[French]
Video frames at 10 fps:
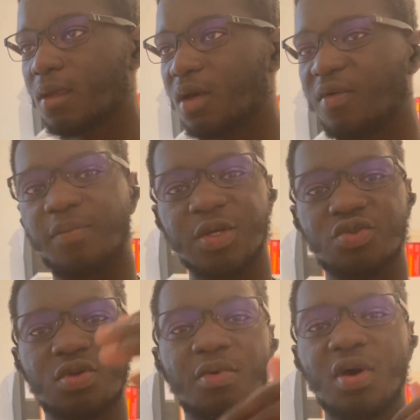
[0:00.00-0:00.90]
Ah, ben
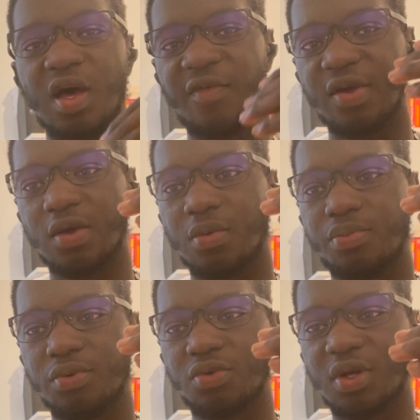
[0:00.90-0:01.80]
justement, avec euh,
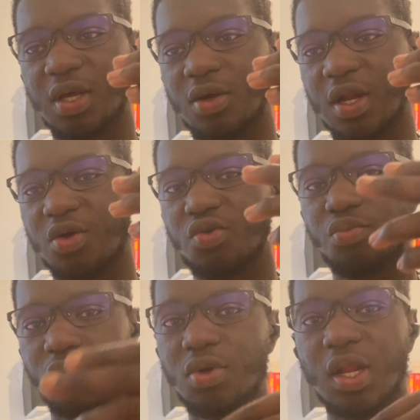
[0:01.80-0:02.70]
plutôt
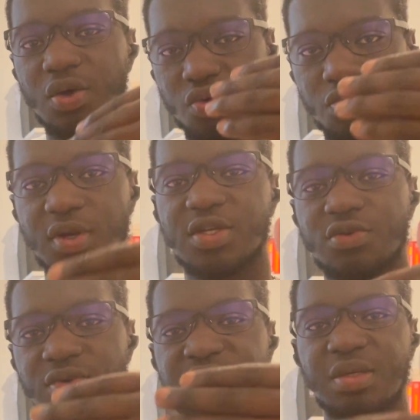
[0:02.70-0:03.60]

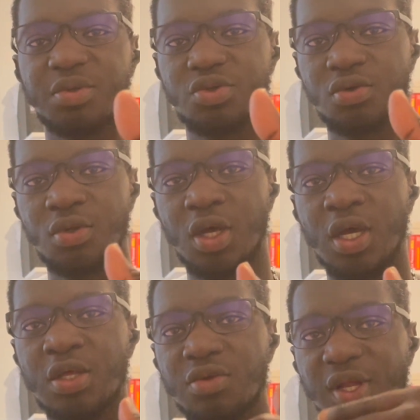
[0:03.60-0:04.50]
l'accumulation la, la des habitudes,
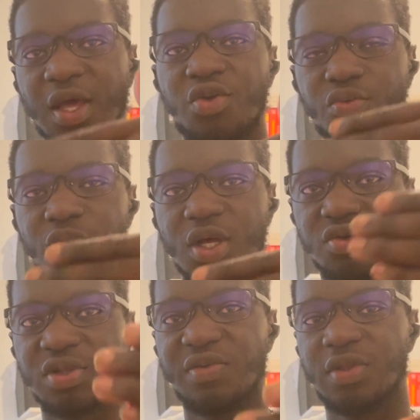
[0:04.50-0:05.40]
donc l'accumulation
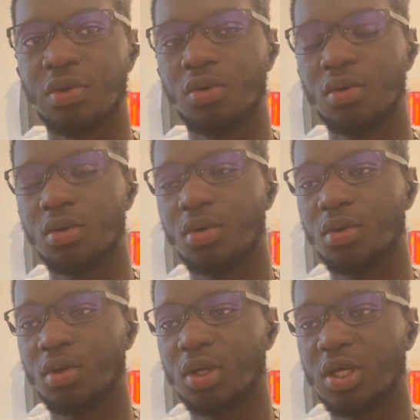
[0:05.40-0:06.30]
des vidéos.
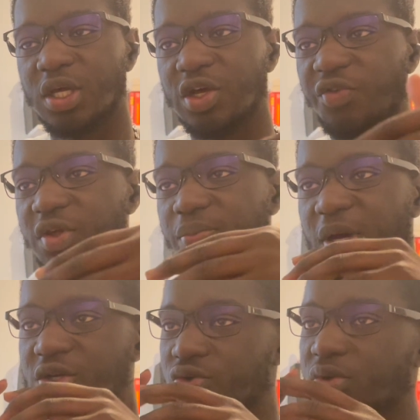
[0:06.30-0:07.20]
Et en fait,
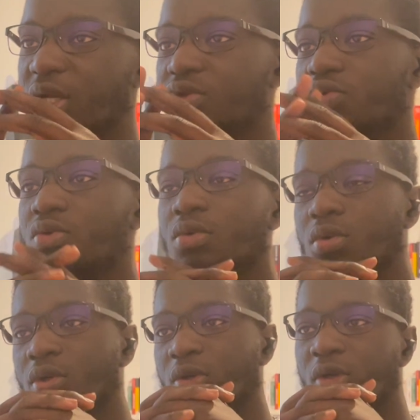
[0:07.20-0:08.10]
bah, je doute là-dessus.
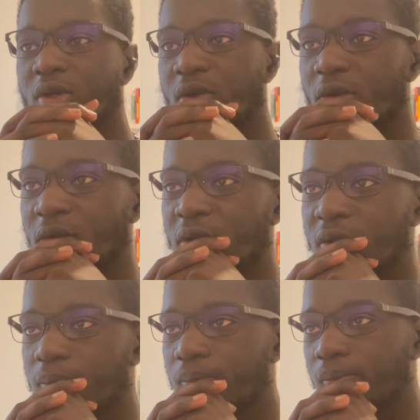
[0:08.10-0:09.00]

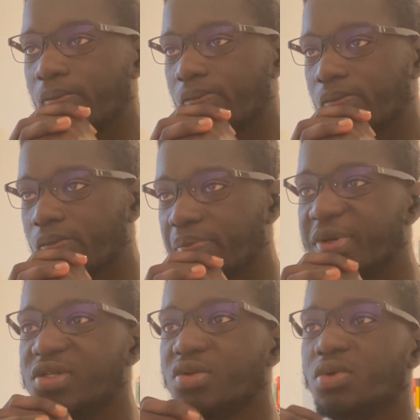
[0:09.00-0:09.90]
Hum,
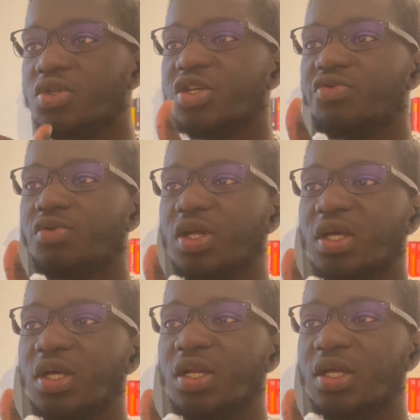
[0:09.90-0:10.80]
parce que j'ai vu
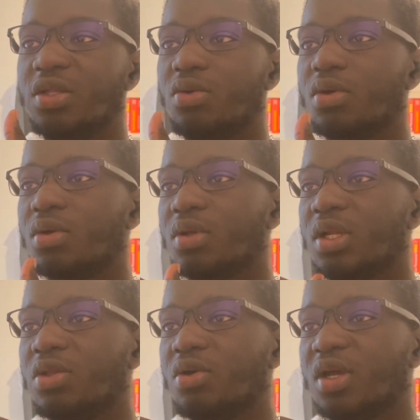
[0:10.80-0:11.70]
les, les,
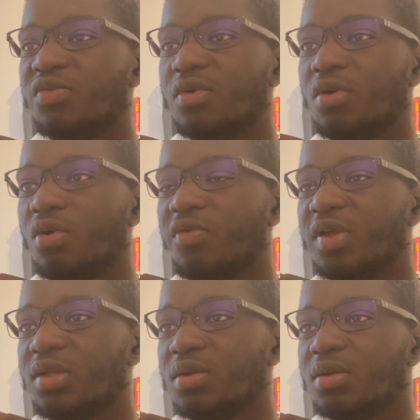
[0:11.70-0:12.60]
deux, cas de figure en
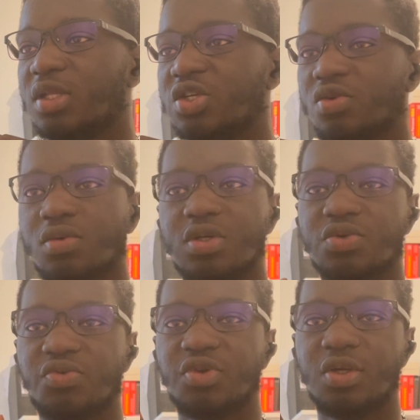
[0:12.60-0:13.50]
fait. Des gens, ils ont
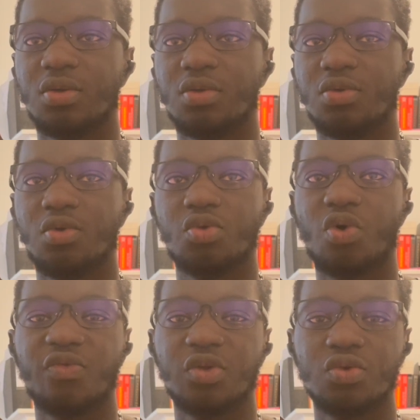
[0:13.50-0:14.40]
fait euh, deux trois
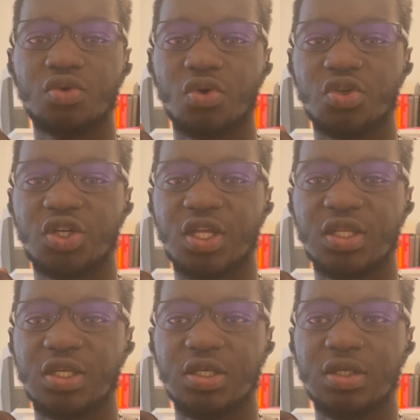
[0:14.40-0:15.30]
vidéos sur leur chaîne,
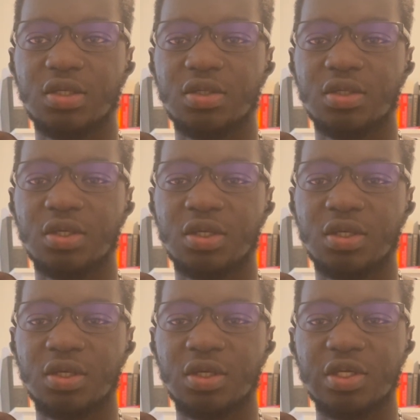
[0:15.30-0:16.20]

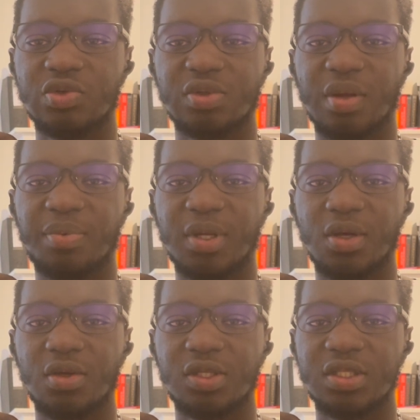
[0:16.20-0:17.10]
ils, ils ont tapé
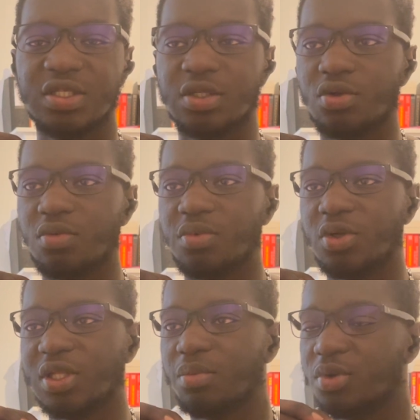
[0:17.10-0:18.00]
euh, des dizaines de milliers
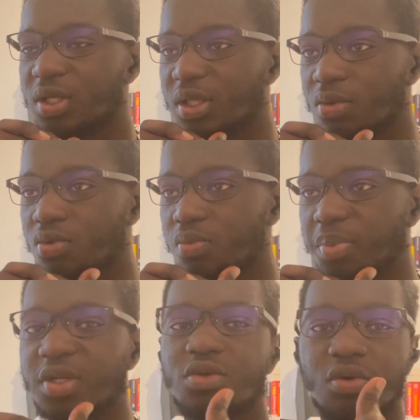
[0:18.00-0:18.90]
d'abonnés d'un coup
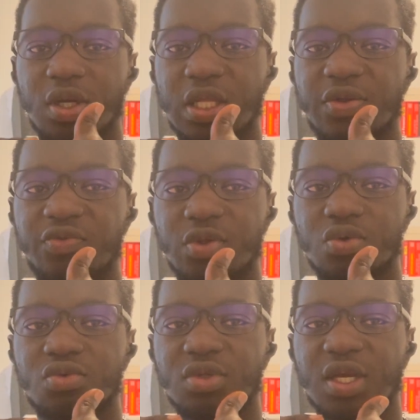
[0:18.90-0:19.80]
parce que les vidéos
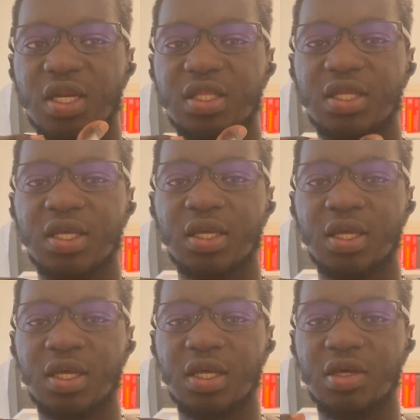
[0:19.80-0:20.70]
sont de qualité
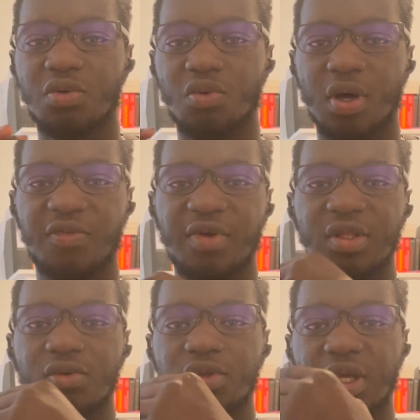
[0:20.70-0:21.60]
et ont euh, fait
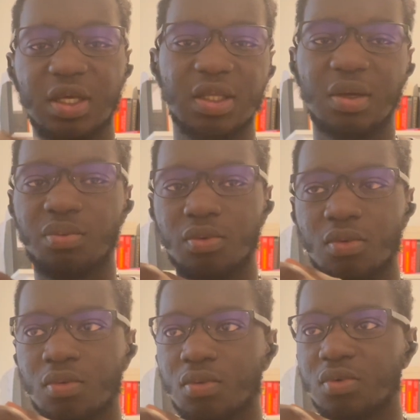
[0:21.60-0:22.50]
de très très bons,
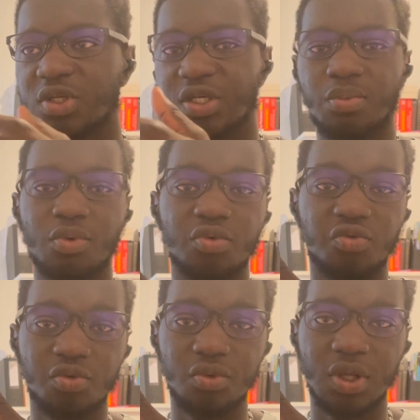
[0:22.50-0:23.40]
déjà beaucoup de
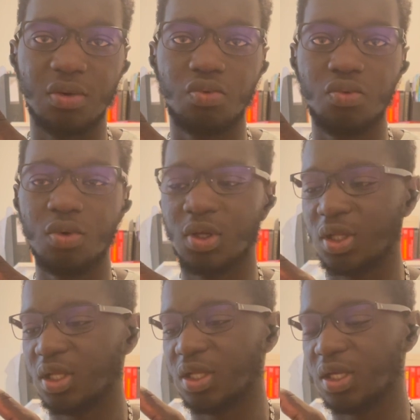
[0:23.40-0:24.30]
vues d'un coup
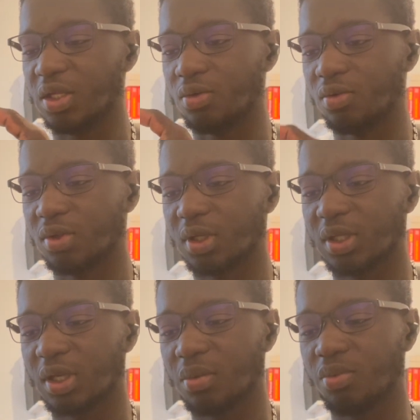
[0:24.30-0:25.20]
et de très
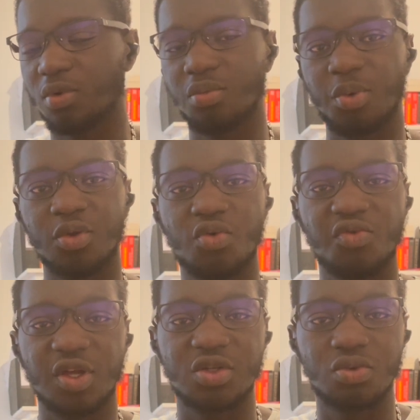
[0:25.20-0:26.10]
très bon, bonnes
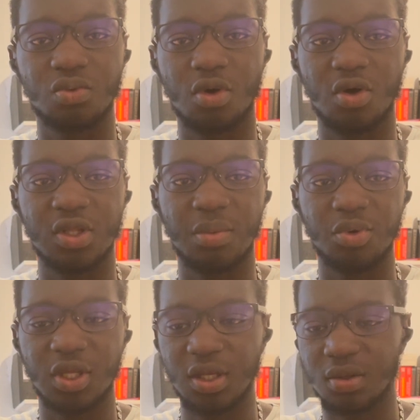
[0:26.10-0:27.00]
conversions en
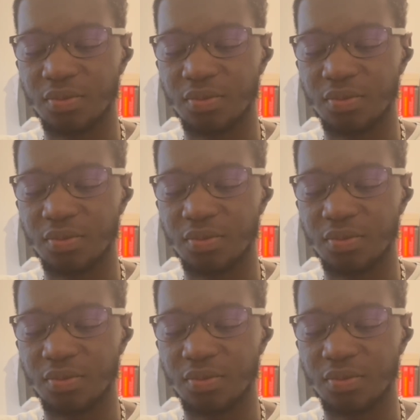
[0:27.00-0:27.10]
abonnés.